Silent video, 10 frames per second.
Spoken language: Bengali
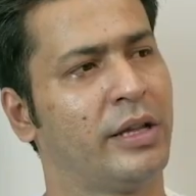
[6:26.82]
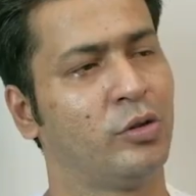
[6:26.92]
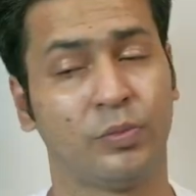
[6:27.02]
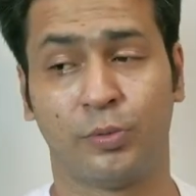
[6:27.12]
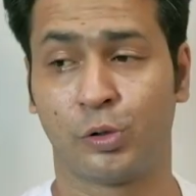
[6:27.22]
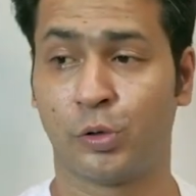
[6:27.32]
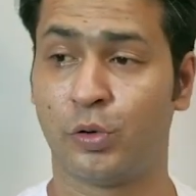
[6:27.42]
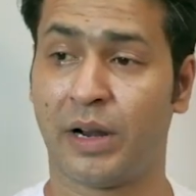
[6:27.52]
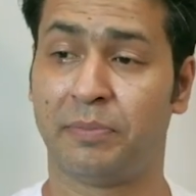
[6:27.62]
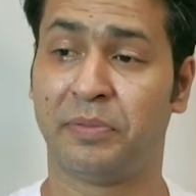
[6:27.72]
কিন্তু প্রচণ্ড
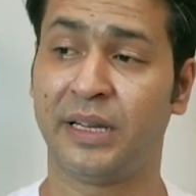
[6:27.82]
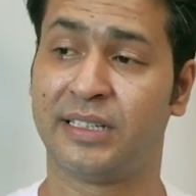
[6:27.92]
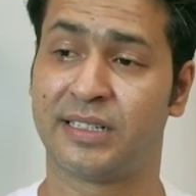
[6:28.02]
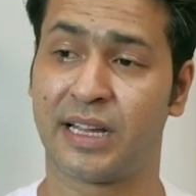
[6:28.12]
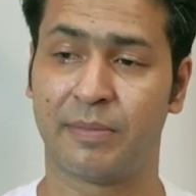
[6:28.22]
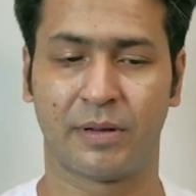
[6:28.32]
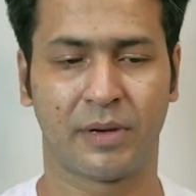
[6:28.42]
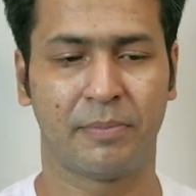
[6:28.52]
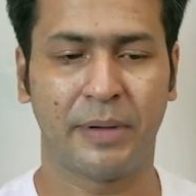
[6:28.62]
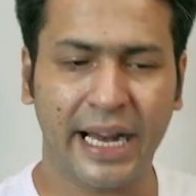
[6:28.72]
একটা প্রিস টাইপের
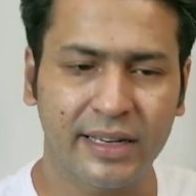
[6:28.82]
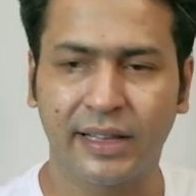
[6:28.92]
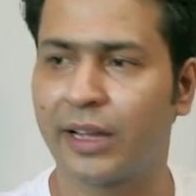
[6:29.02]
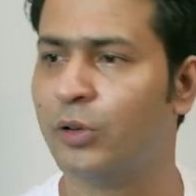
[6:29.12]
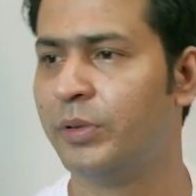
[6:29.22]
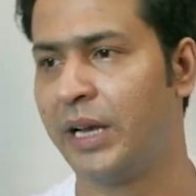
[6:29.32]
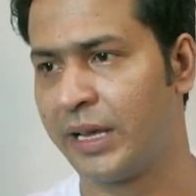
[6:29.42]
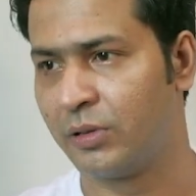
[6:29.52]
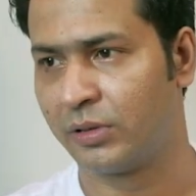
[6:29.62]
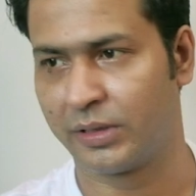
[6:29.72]
মানে ব্রেক তাকে খুব রিলাই
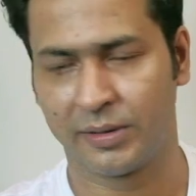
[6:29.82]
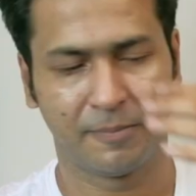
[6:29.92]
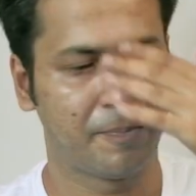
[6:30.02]
করতেন